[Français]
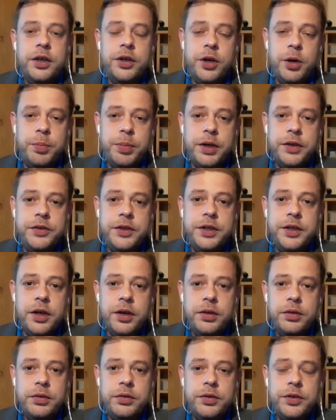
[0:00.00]
d'un
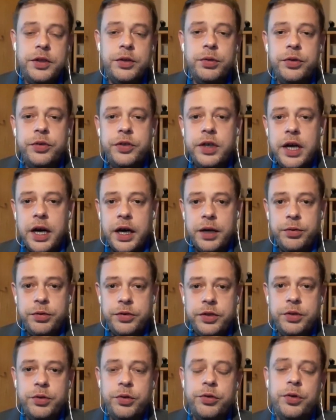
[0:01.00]
président, c'est aussi la
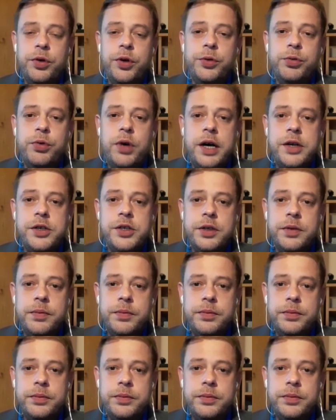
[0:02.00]
réussite de son entourage.